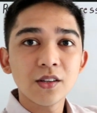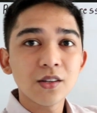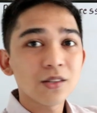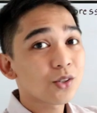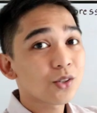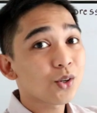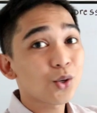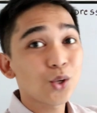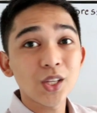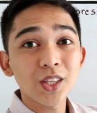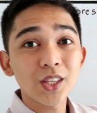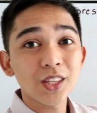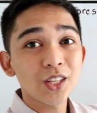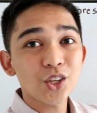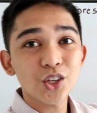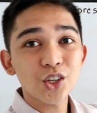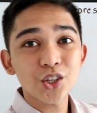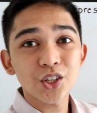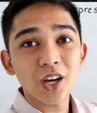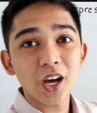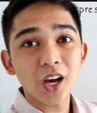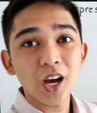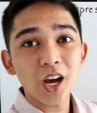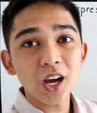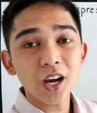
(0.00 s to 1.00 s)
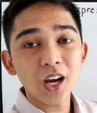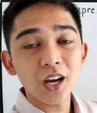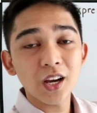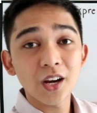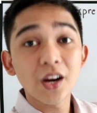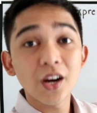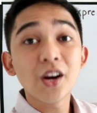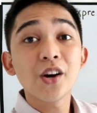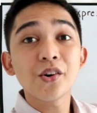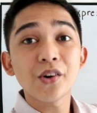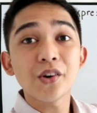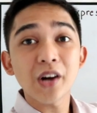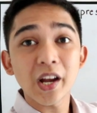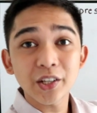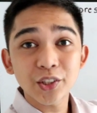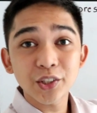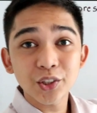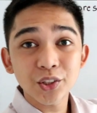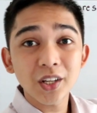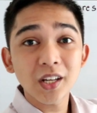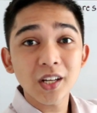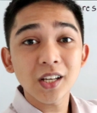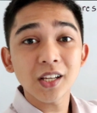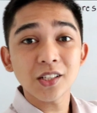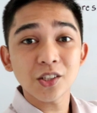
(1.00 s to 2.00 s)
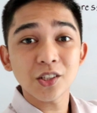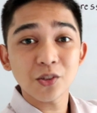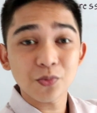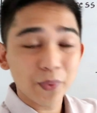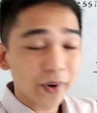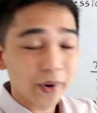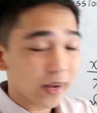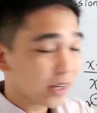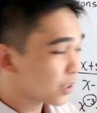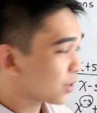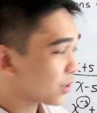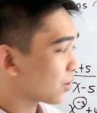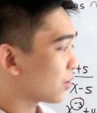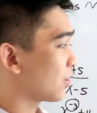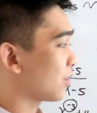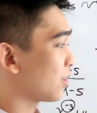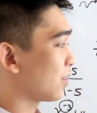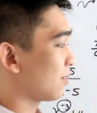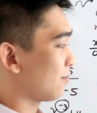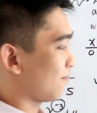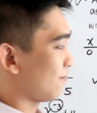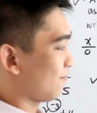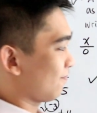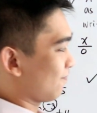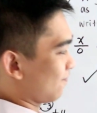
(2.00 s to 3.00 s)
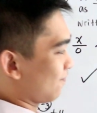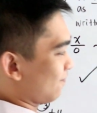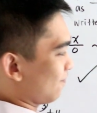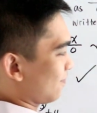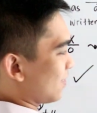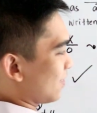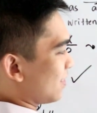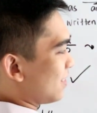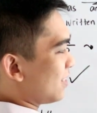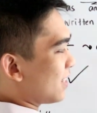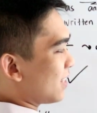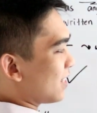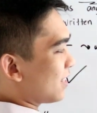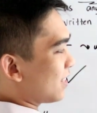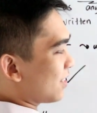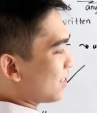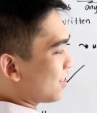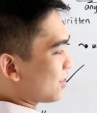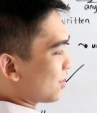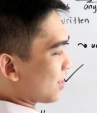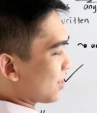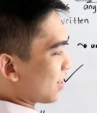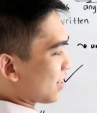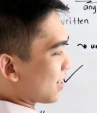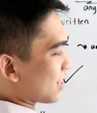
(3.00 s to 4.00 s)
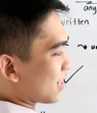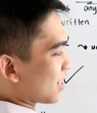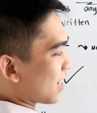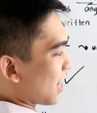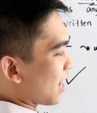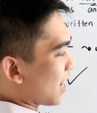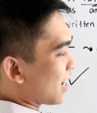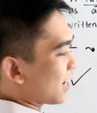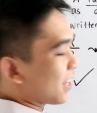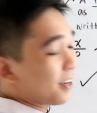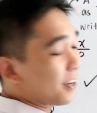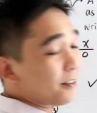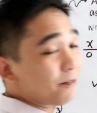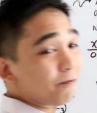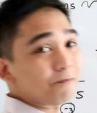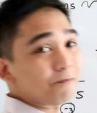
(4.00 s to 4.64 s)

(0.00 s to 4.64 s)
So, hindi siya rational expression. Hindi siya kasali.